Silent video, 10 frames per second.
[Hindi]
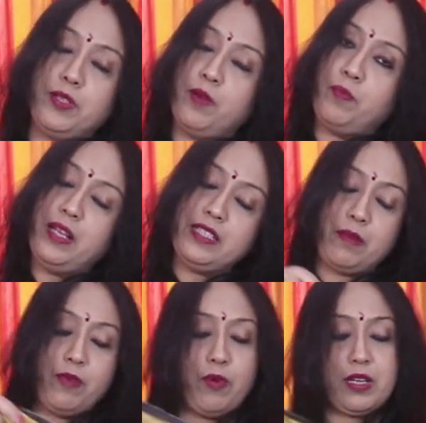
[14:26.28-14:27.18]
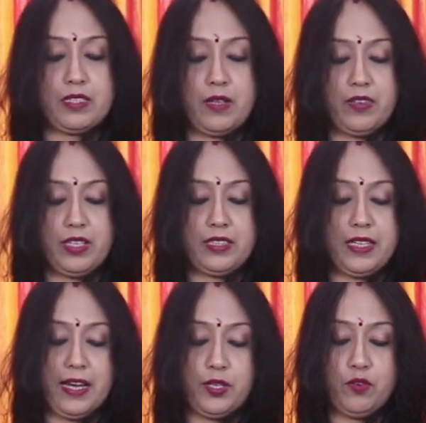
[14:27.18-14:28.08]
जीरो प्लीज़ हमें व्हाट्सएप
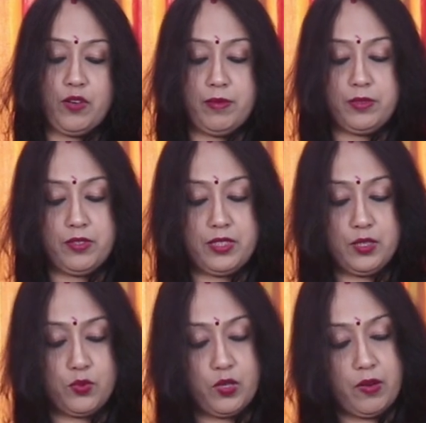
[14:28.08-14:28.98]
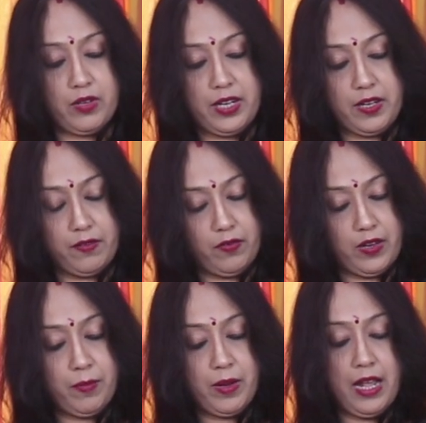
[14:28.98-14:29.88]
कीजिए एट टू फाइव जीरो सिक्स टू डबल एट डबल
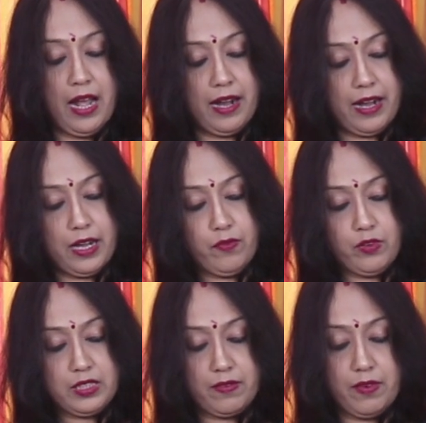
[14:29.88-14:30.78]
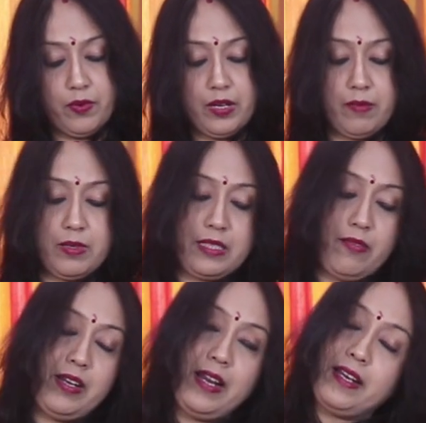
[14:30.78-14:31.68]
फाइव नाइन फोर सेवन फोर डबल
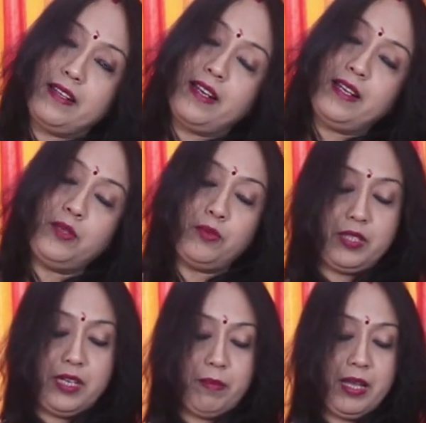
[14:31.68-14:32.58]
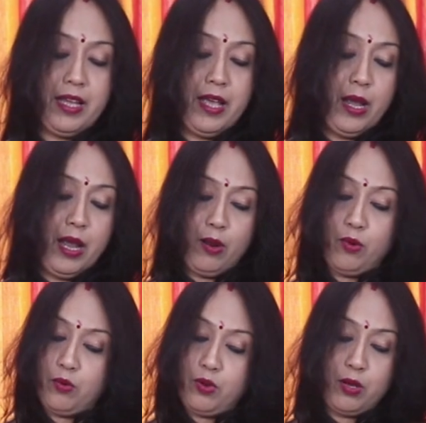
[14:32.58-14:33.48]
सेवन एट नाइन टू थ्री में
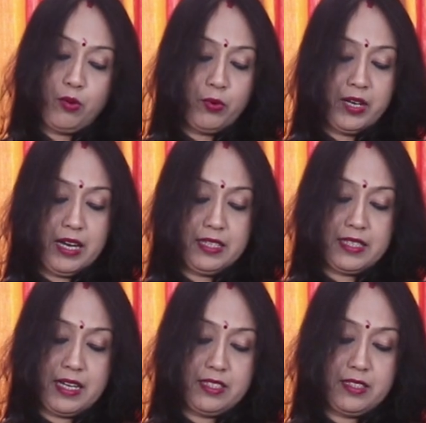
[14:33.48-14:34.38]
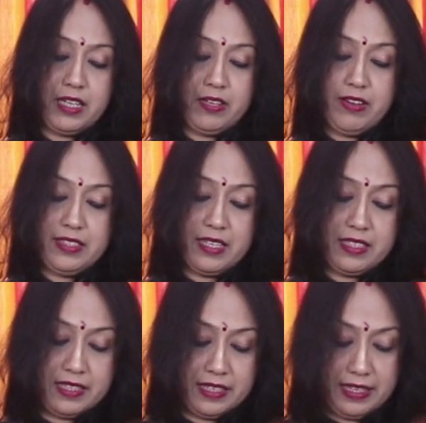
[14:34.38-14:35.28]
कुरियर चार्ज डिलीवरी
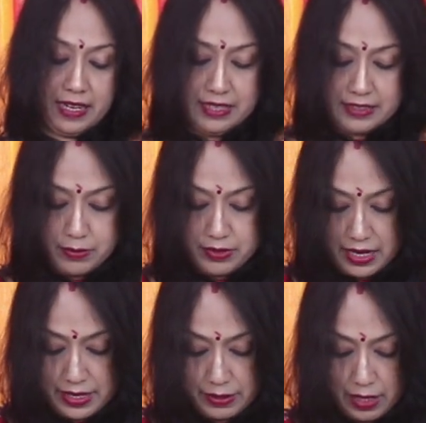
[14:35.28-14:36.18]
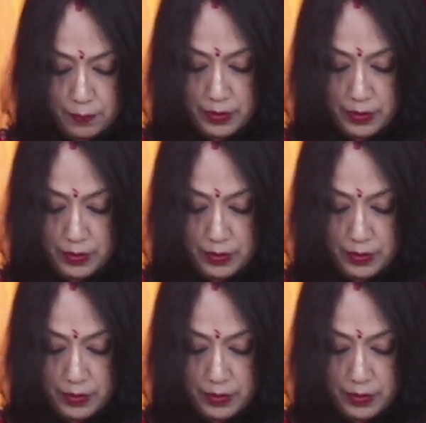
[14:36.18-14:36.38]
चार्ज नहीं है सिर्फ साड़ी का